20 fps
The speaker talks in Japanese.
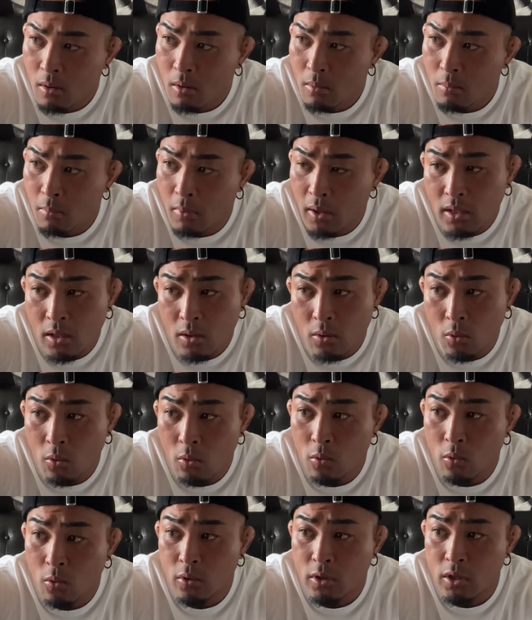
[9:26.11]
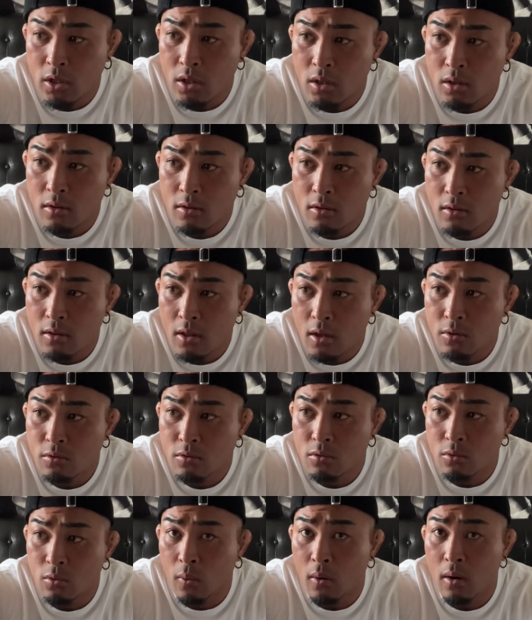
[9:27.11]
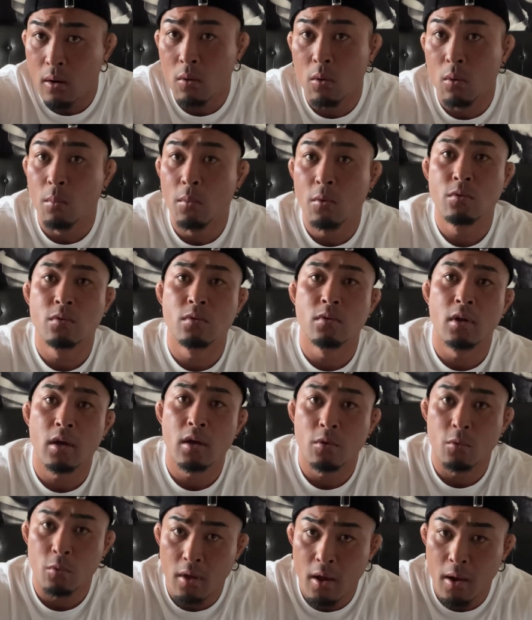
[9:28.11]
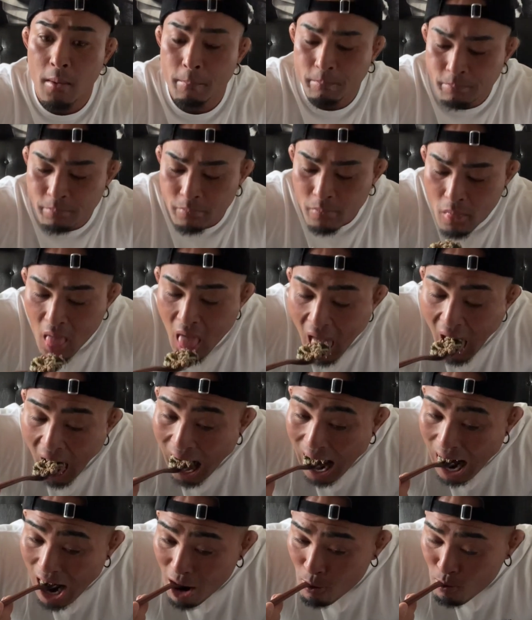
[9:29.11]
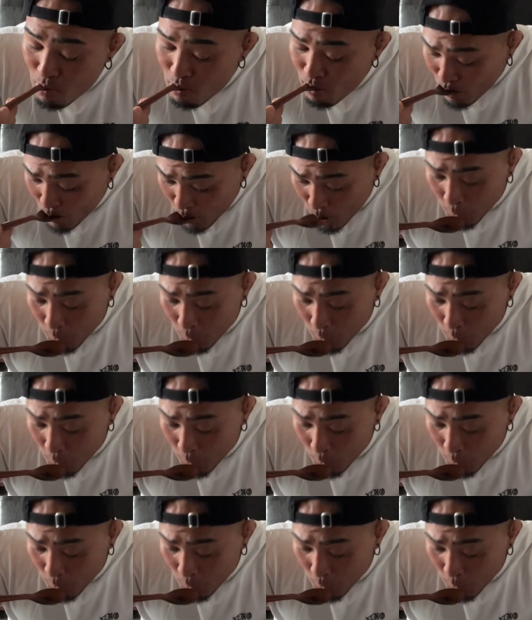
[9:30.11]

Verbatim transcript: まあいい方向に行ってるとは思うんだけどね。う